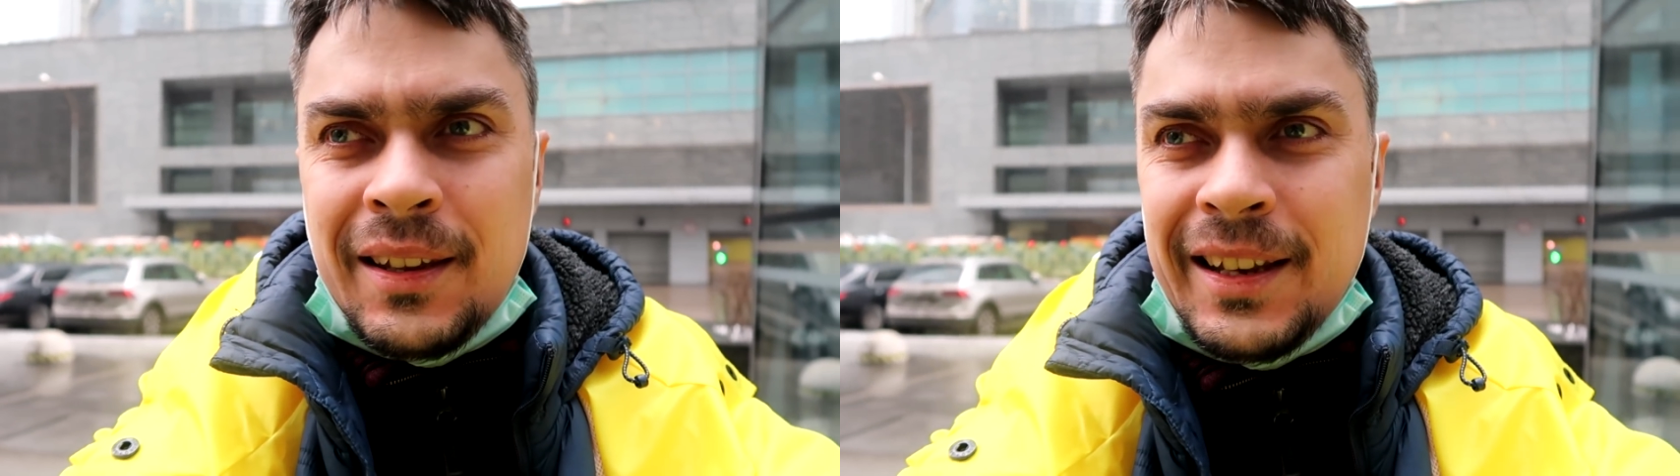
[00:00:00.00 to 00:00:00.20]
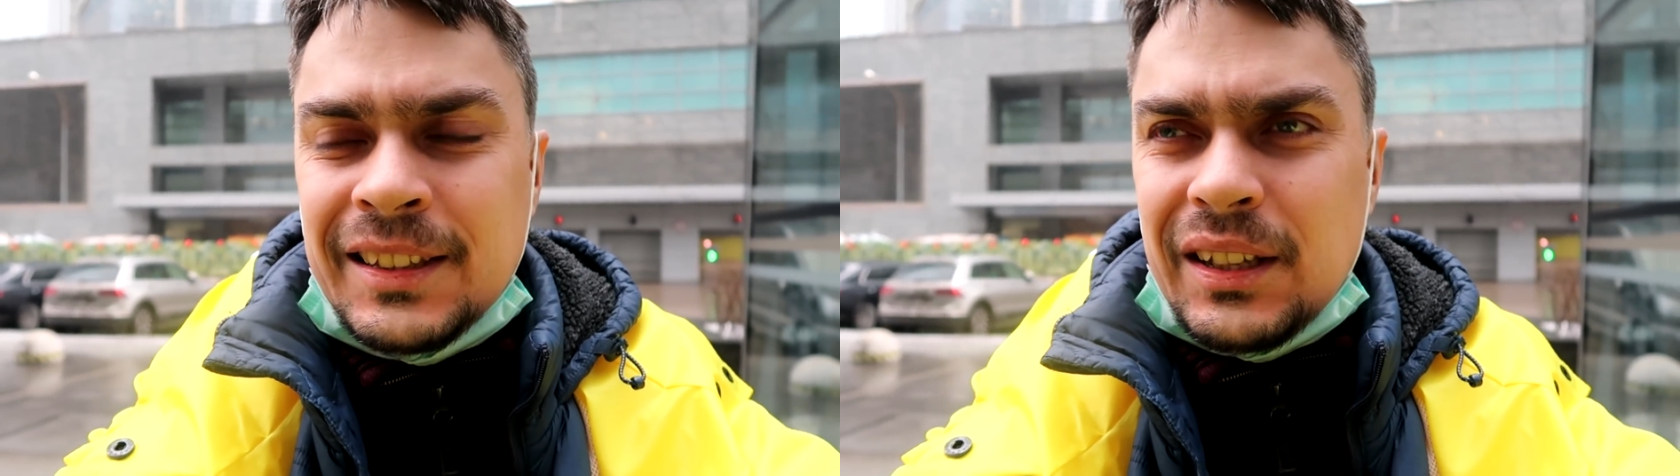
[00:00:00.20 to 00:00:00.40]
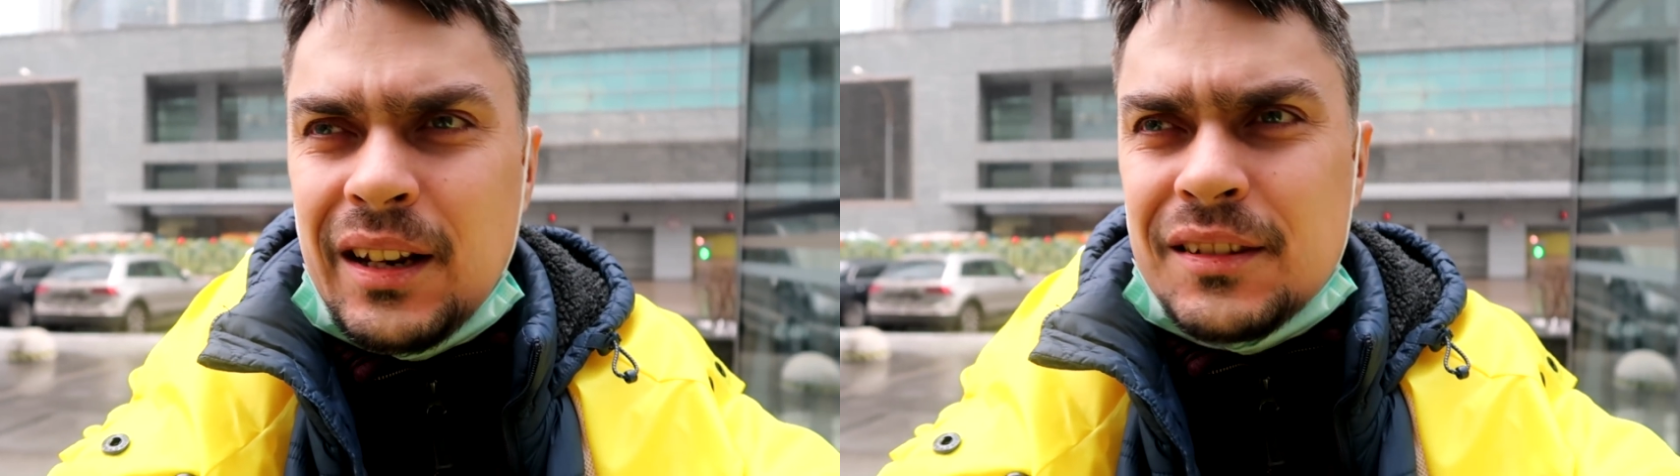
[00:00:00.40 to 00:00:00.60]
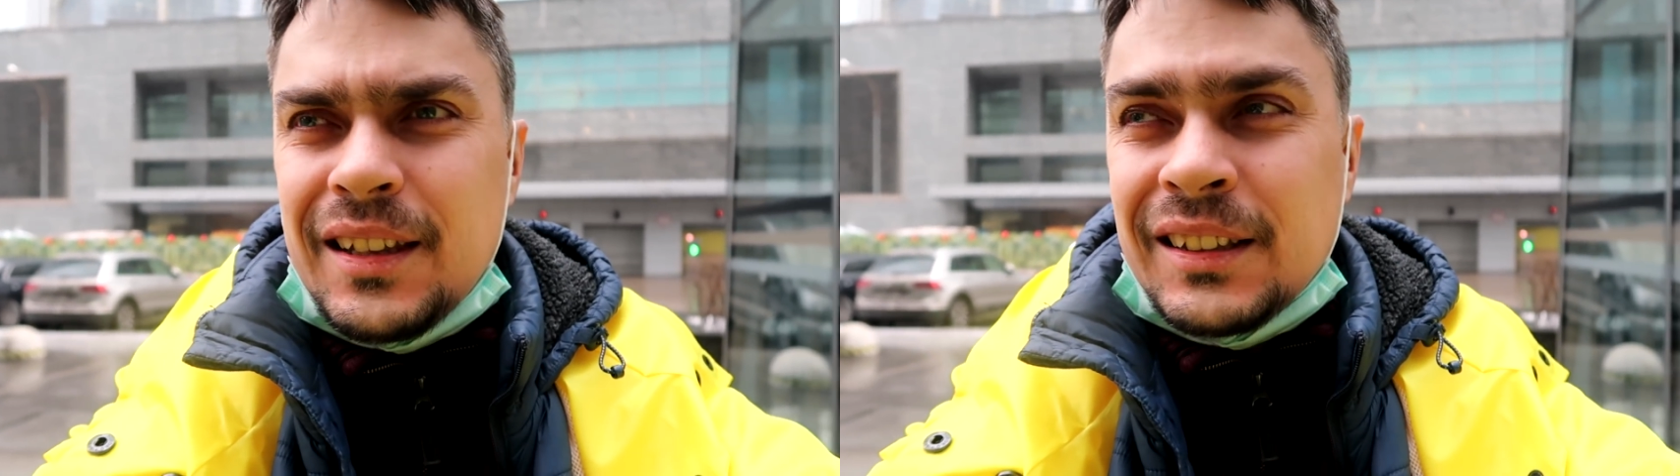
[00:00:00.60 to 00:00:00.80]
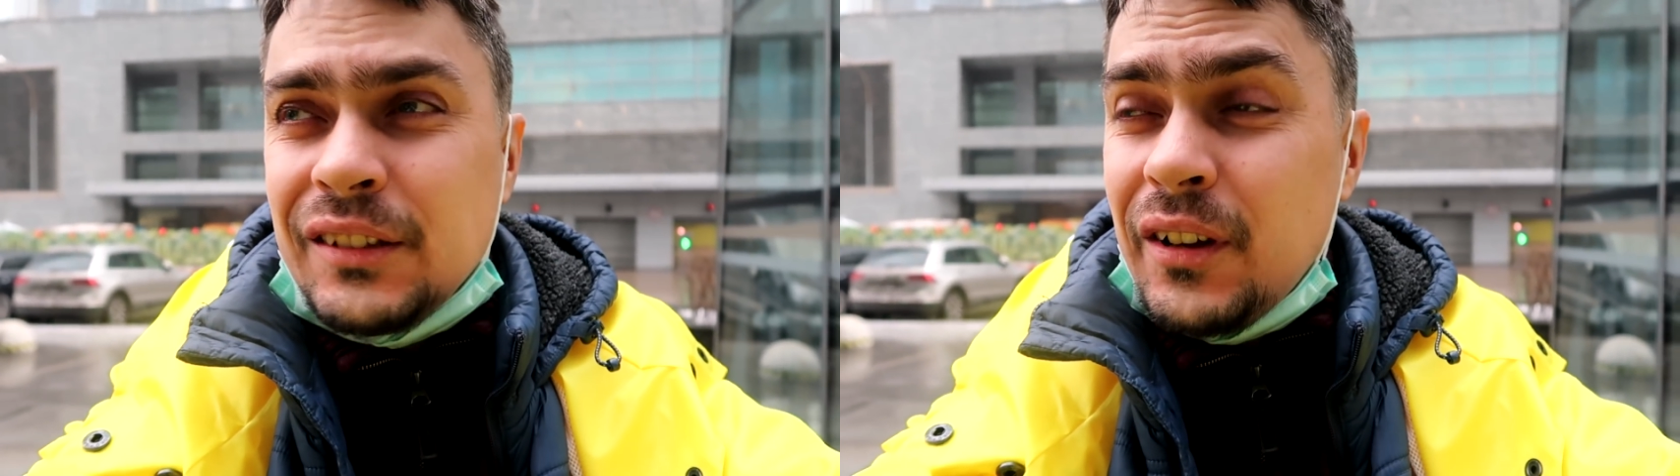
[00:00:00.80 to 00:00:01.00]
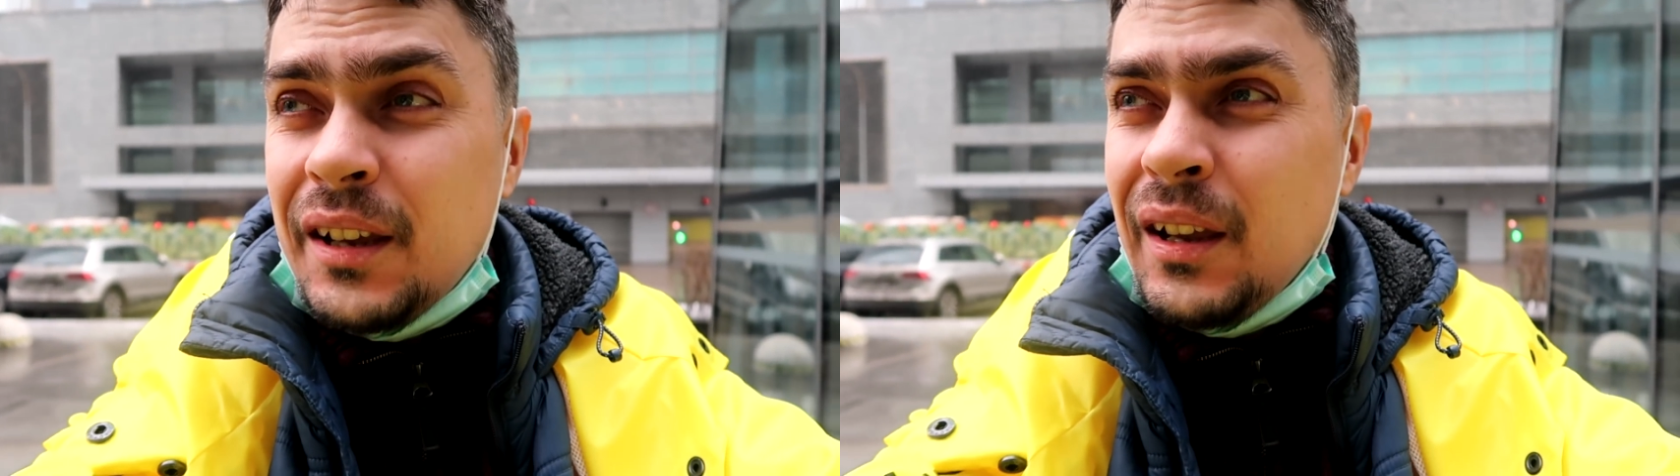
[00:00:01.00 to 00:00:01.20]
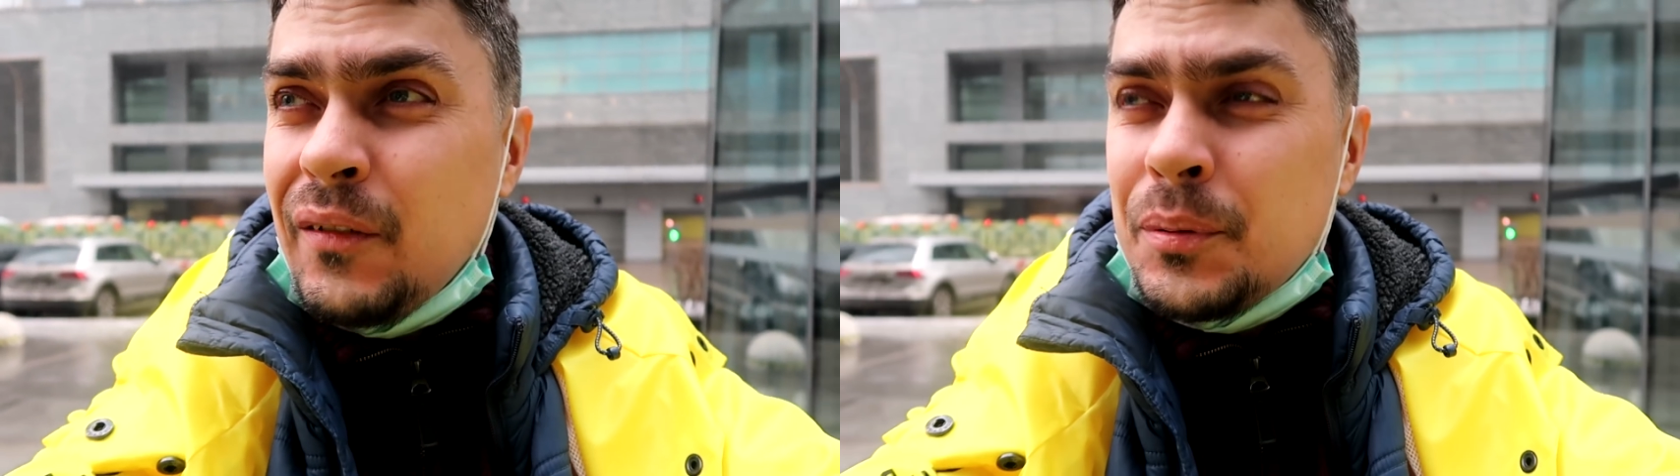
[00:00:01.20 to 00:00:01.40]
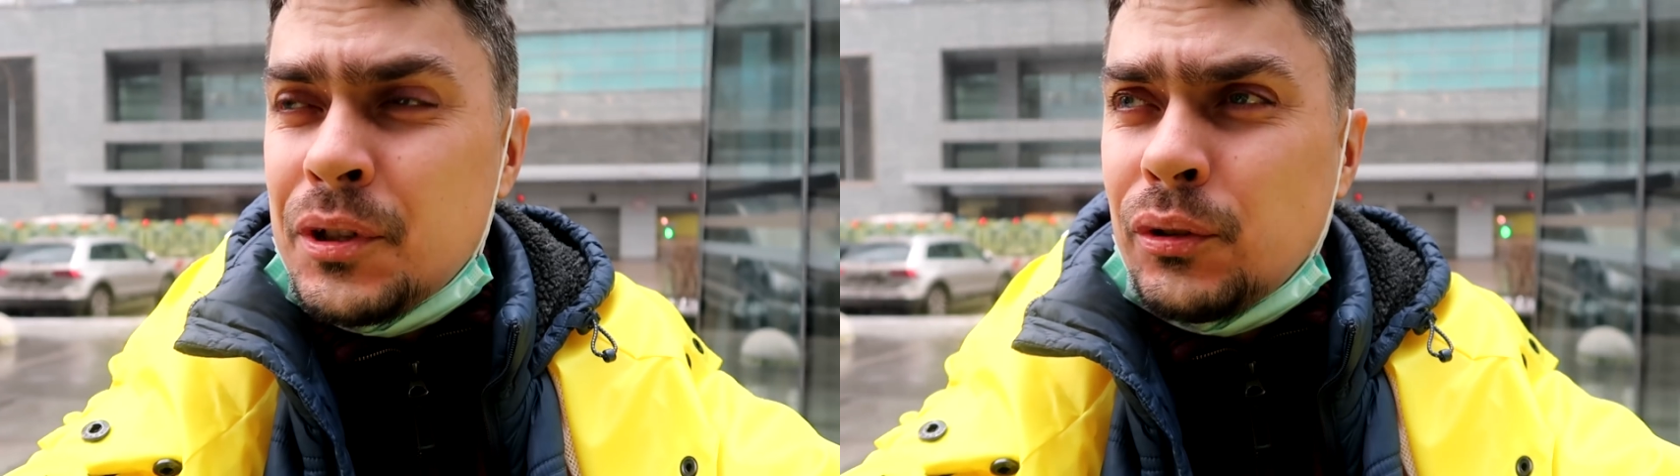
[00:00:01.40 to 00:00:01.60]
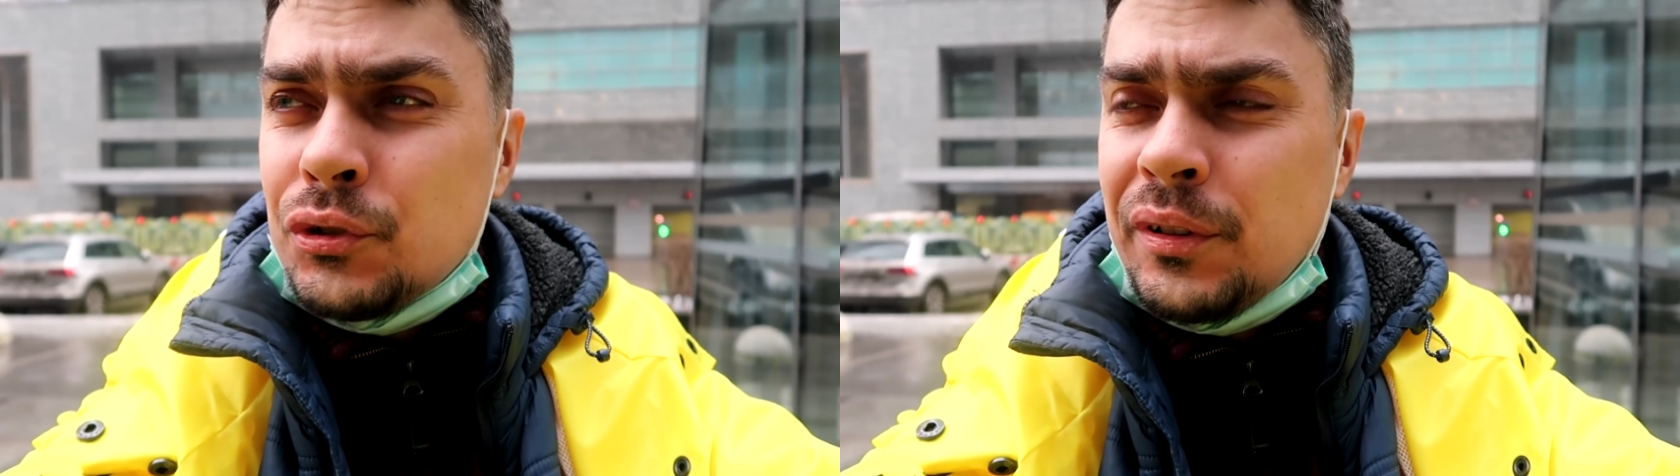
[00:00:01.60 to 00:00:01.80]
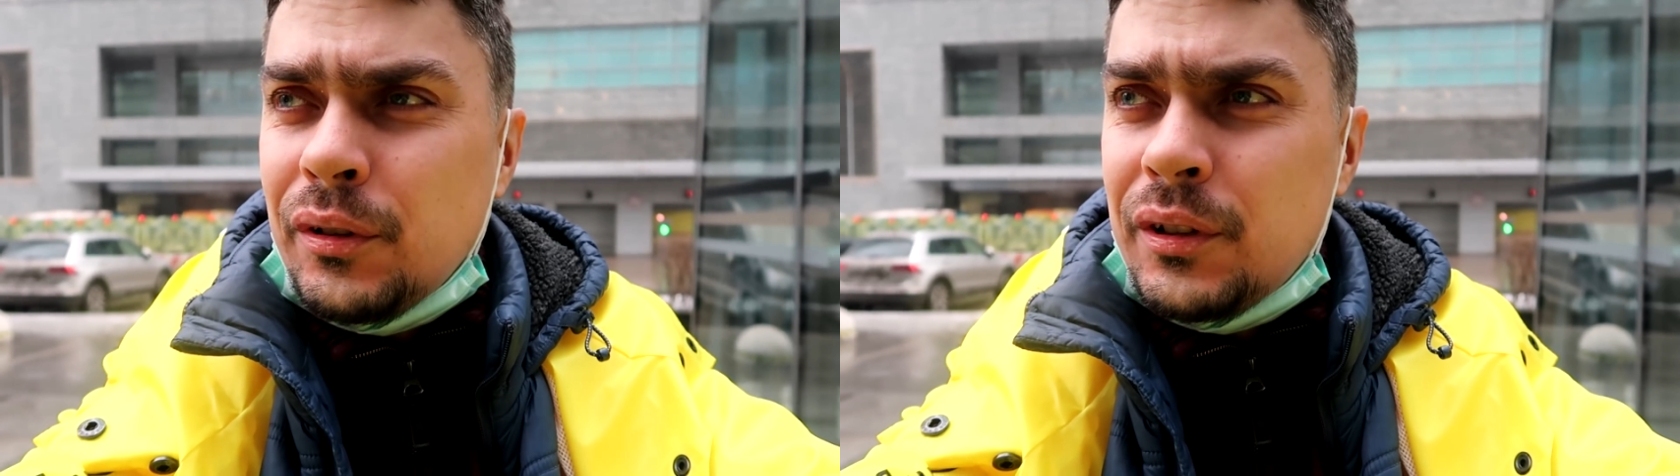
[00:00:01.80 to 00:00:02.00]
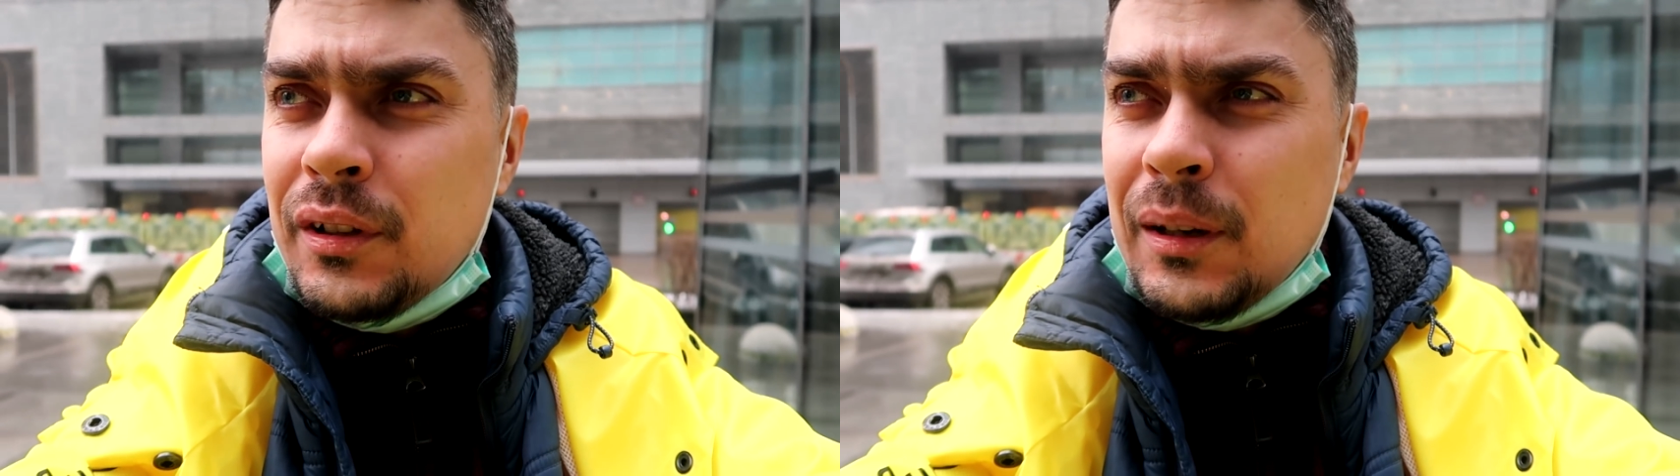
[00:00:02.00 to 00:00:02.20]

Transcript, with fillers: Это раз, а два я вообще должен сегодня